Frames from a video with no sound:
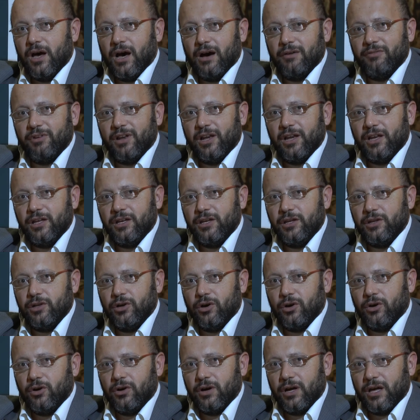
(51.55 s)

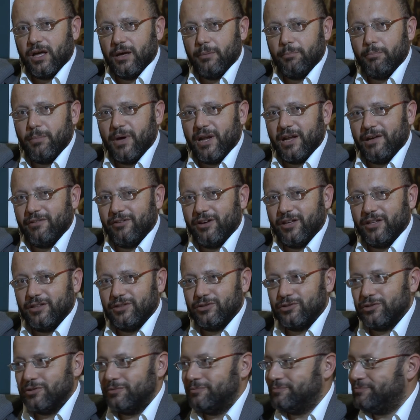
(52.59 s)
Avellino e
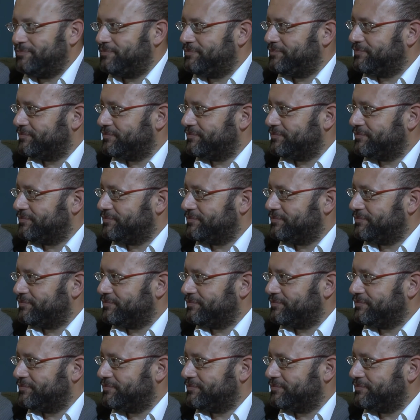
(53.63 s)
Benevento.